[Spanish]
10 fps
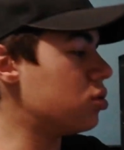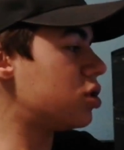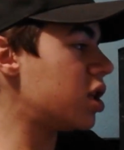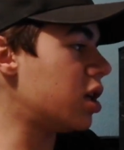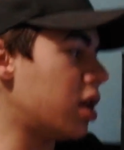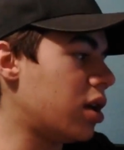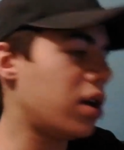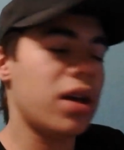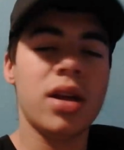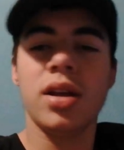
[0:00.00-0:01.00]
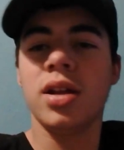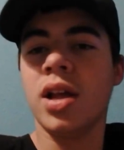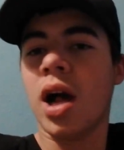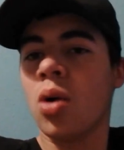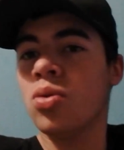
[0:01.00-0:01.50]
Si
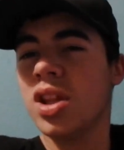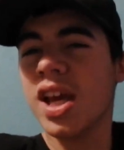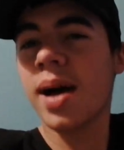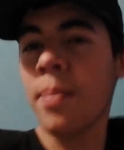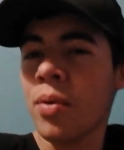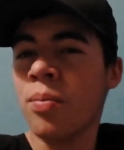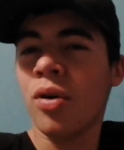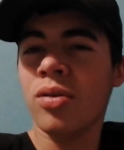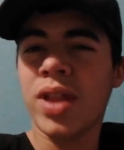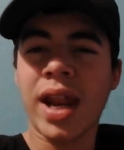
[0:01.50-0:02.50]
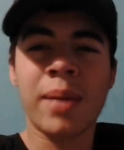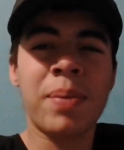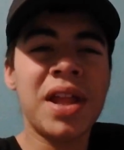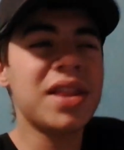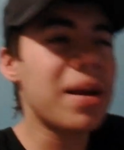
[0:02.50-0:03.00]
algún día, pues de
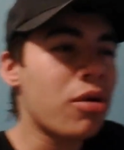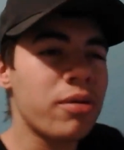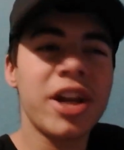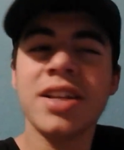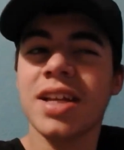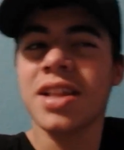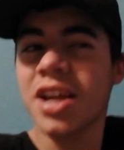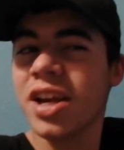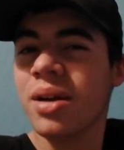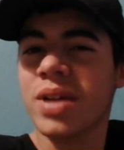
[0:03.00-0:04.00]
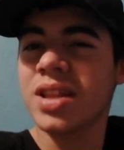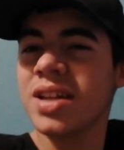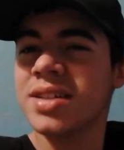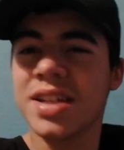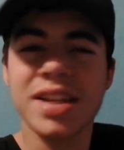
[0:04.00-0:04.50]
repente volveréis a tener Arma
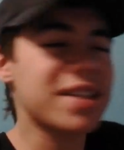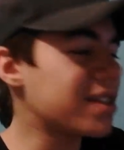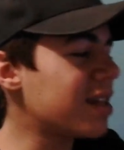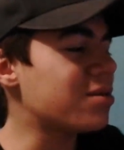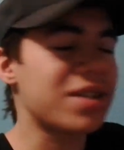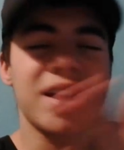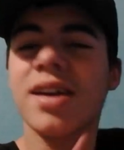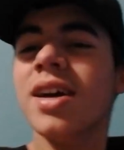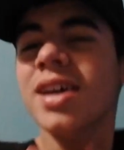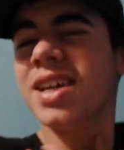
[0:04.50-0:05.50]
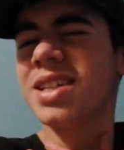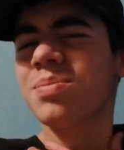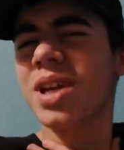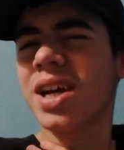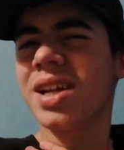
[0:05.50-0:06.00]
3 y ya está, o sea, es
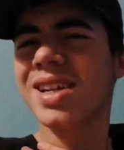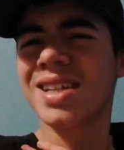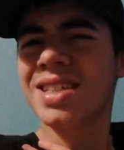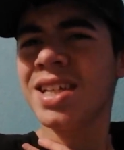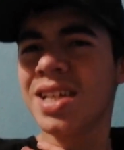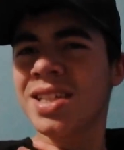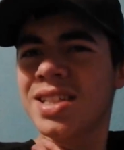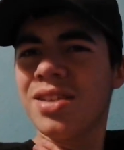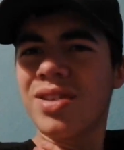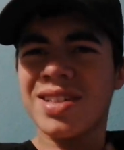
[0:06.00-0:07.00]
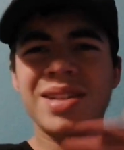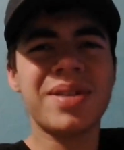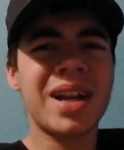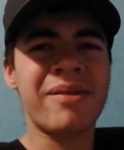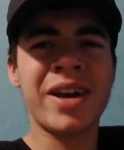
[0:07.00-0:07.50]
mi canal, así es, tío, así va
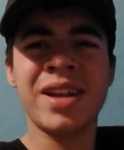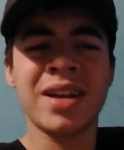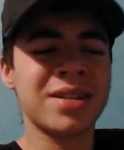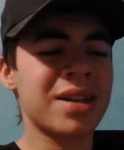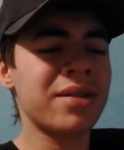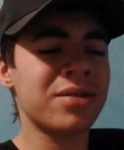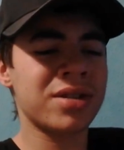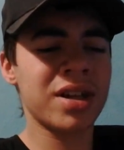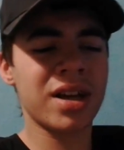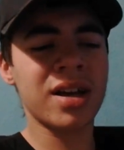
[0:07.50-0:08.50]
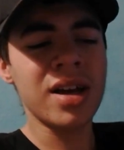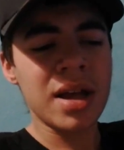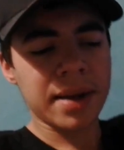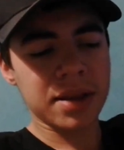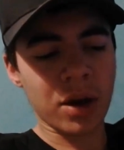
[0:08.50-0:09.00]
la vaina, ¿sabes? O sea,
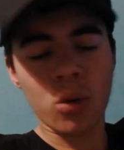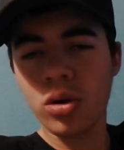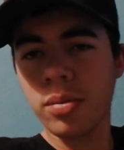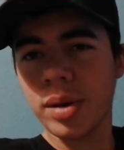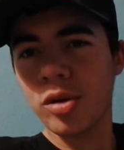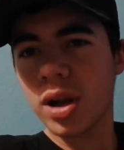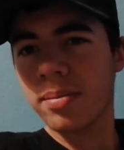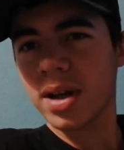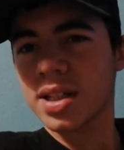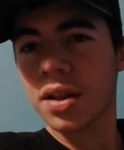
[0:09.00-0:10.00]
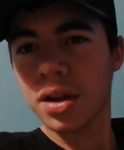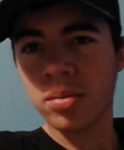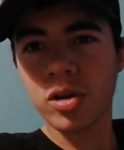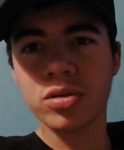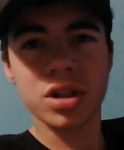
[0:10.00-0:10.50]
te juro, me mola más hacer
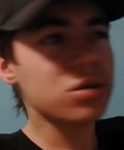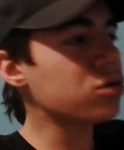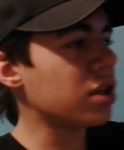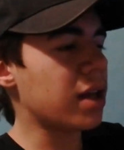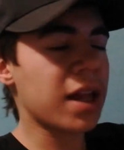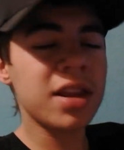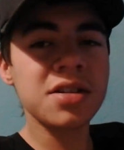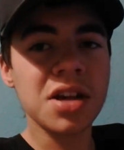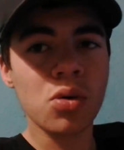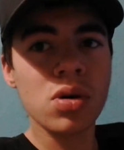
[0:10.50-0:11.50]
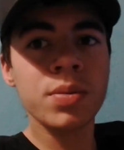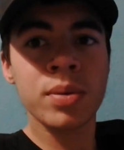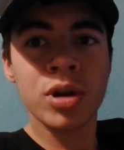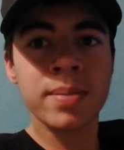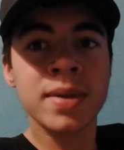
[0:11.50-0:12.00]
vlogs, eso sí, antes que juego me
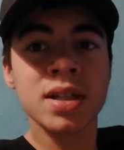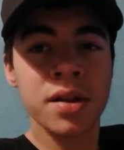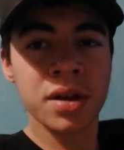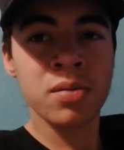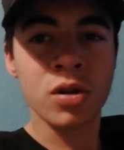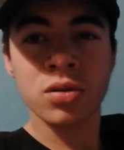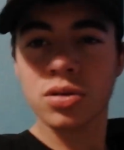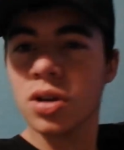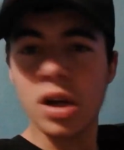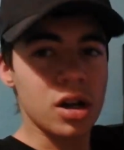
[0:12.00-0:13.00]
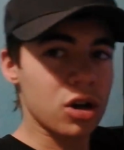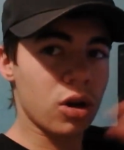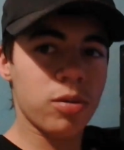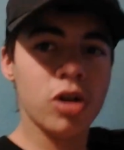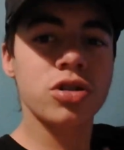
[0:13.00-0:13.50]
mola más hacer vlogs.
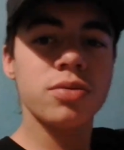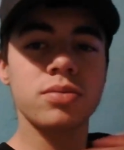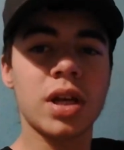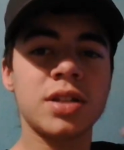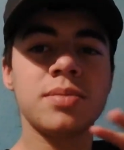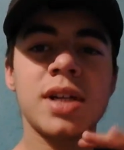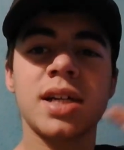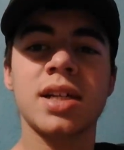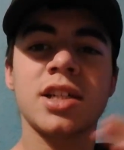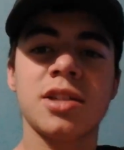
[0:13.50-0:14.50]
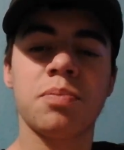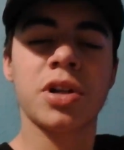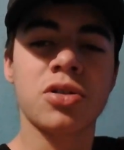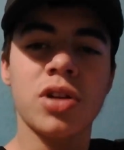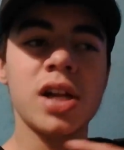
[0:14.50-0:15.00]
Los vlogs es más
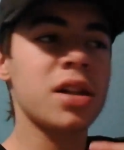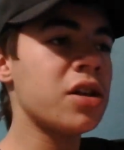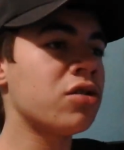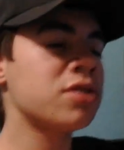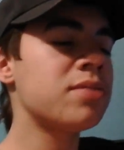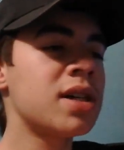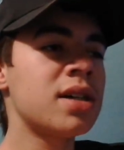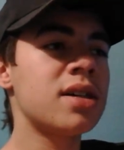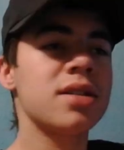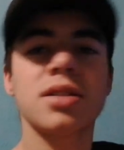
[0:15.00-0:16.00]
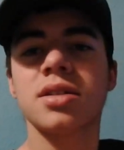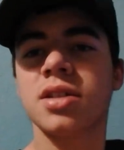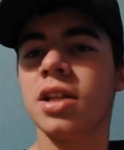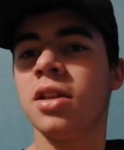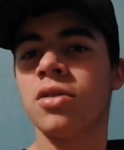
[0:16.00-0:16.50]
personal, tío, es más...
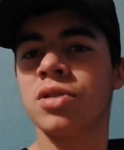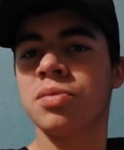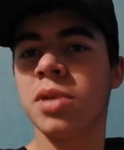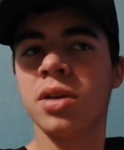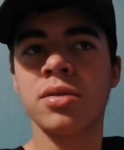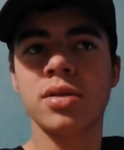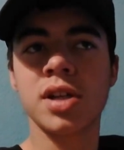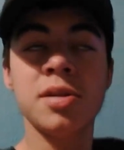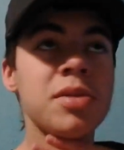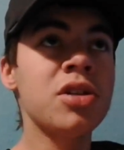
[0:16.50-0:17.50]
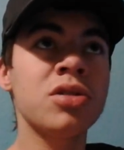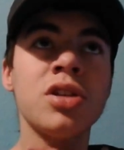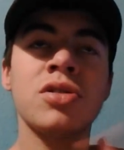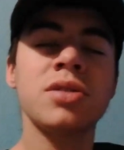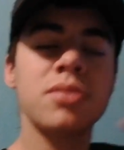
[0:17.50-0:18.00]
Sí, tío, es mío, es mío,
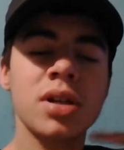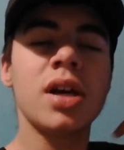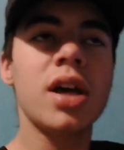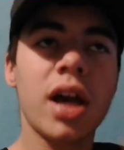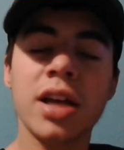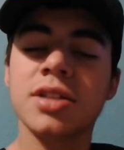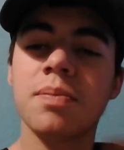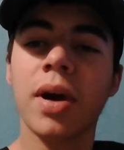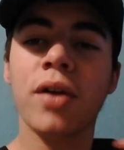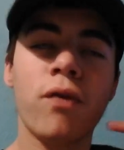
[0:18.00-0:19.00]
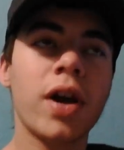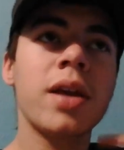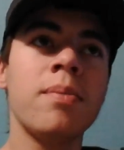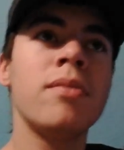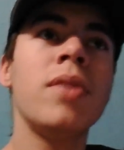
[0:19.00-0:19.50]
tío, es... Es my
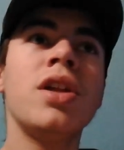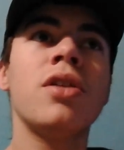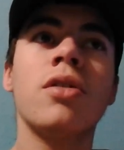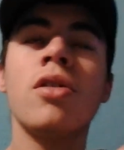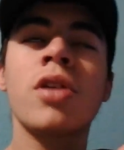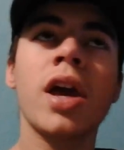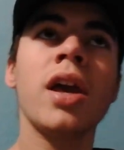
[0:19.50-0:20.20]
fucking video, ok.